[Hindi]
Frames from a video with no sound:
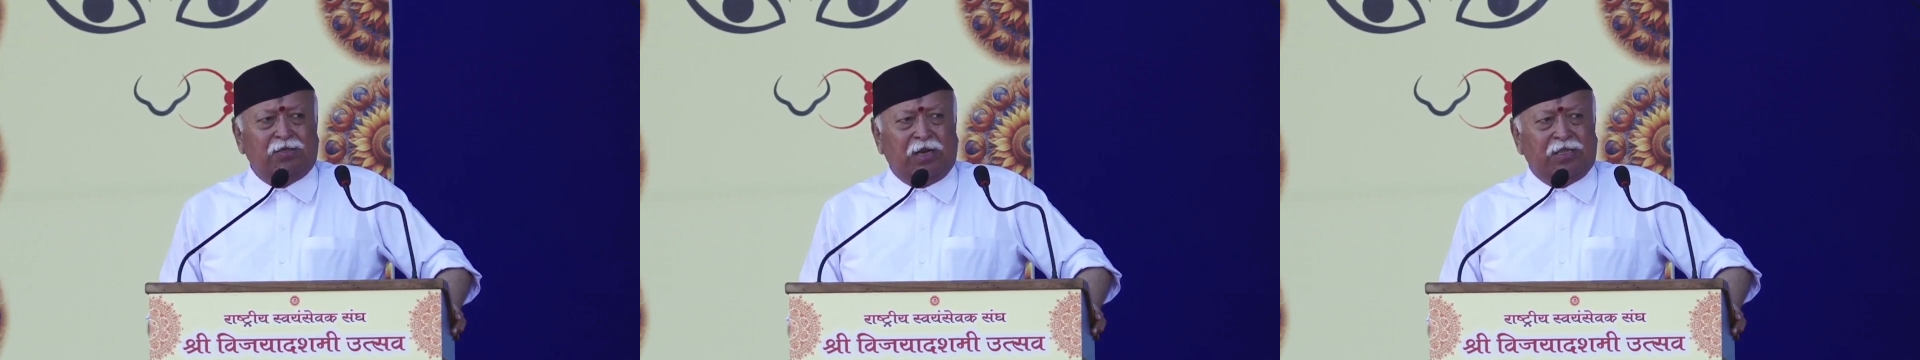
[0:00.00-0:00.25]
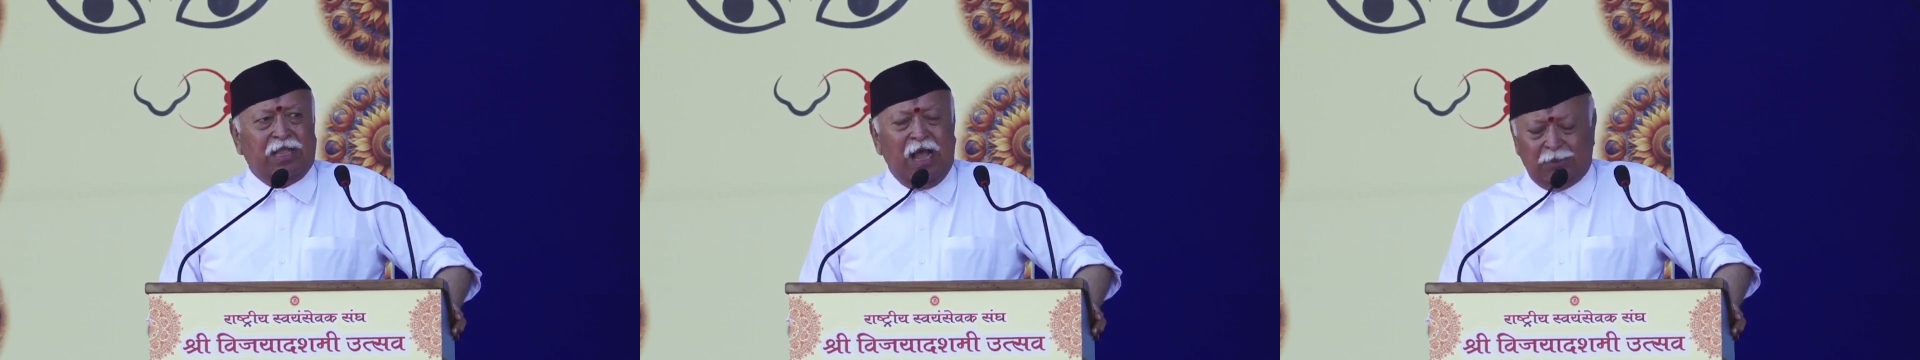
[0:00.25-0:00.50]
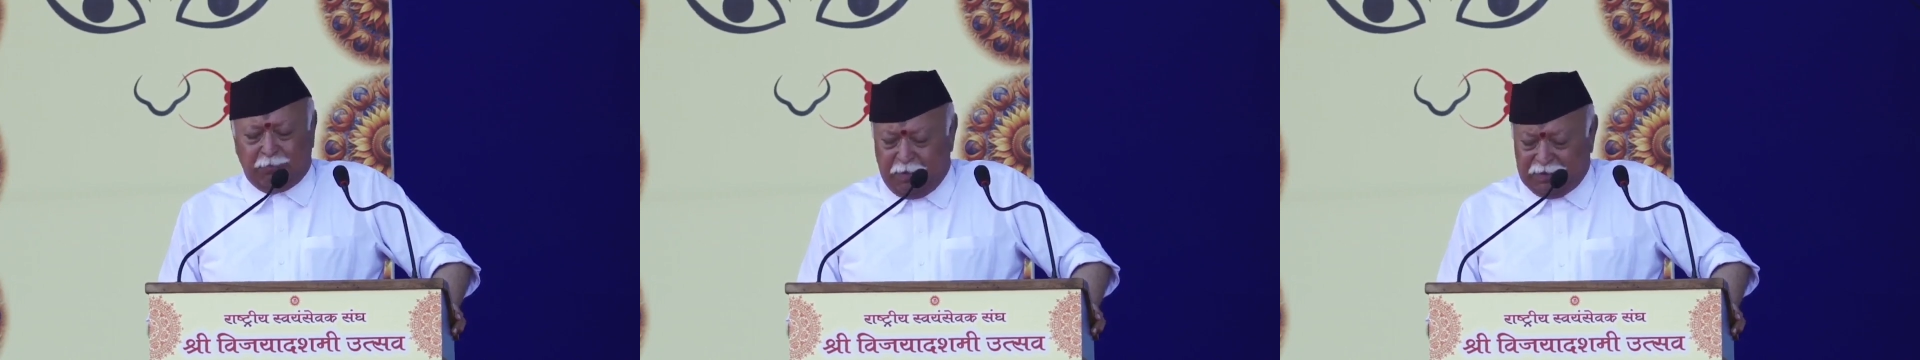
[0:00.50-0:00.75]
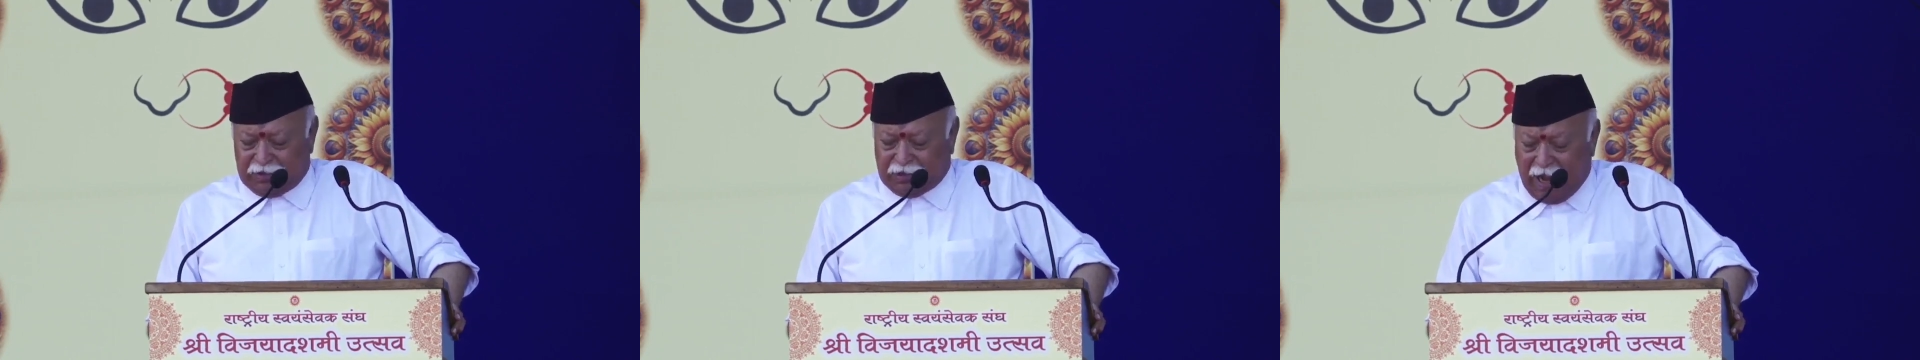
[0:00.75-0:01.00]

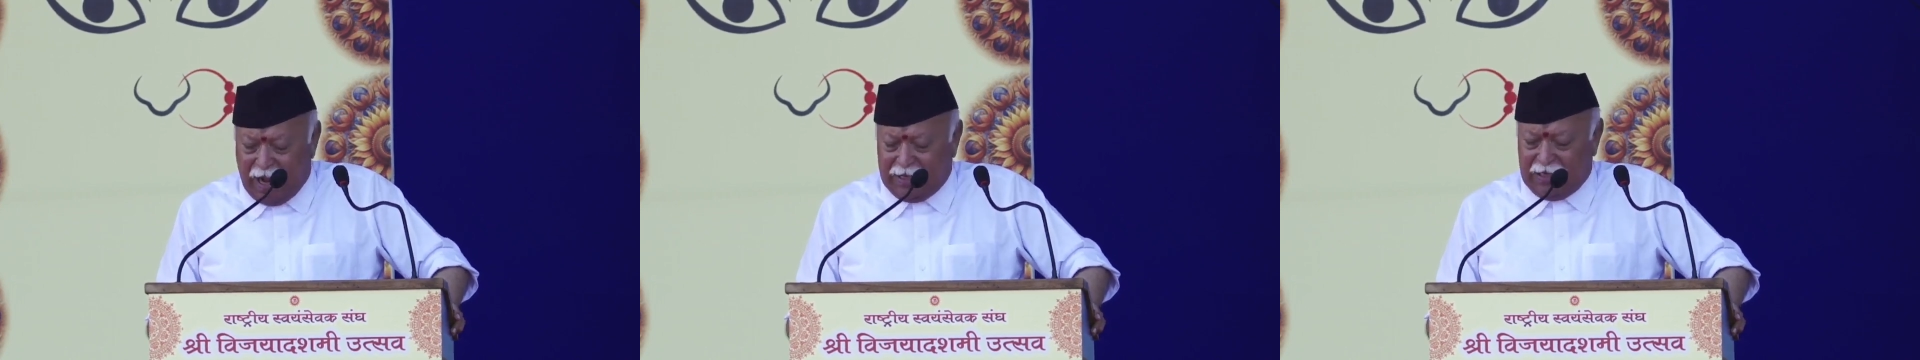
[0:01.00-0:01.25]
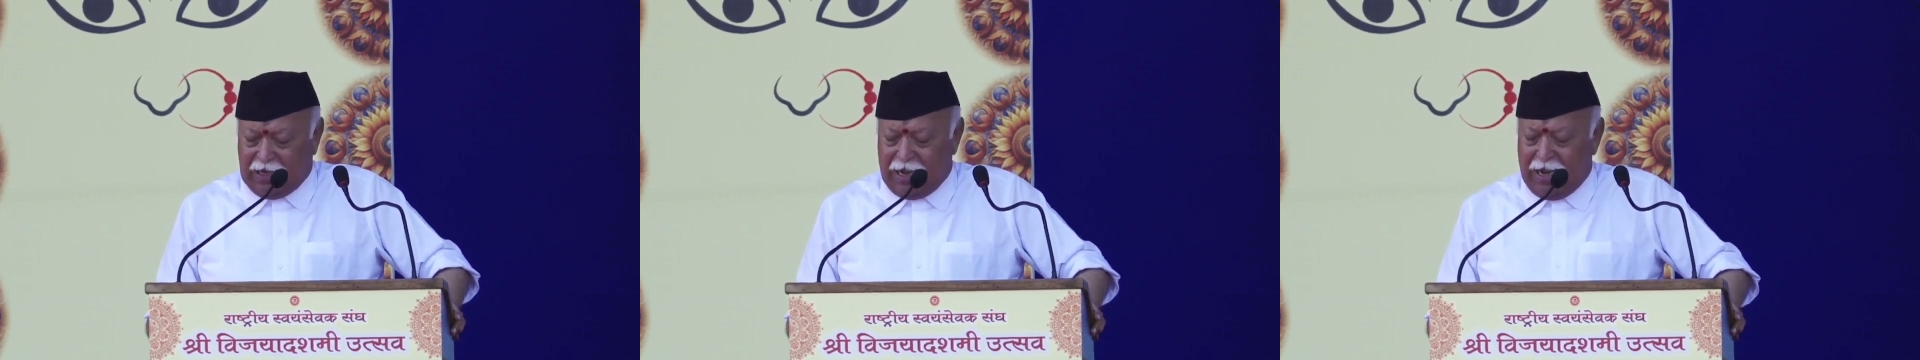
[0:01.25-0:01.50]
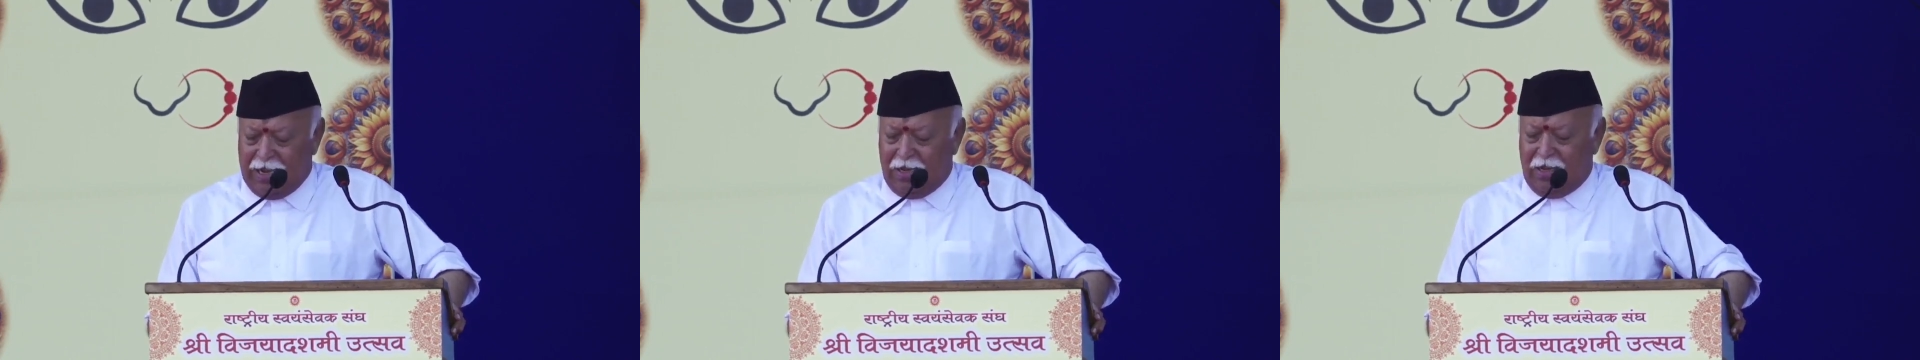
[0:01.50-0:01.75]
श्रद्धास्पद स्थान का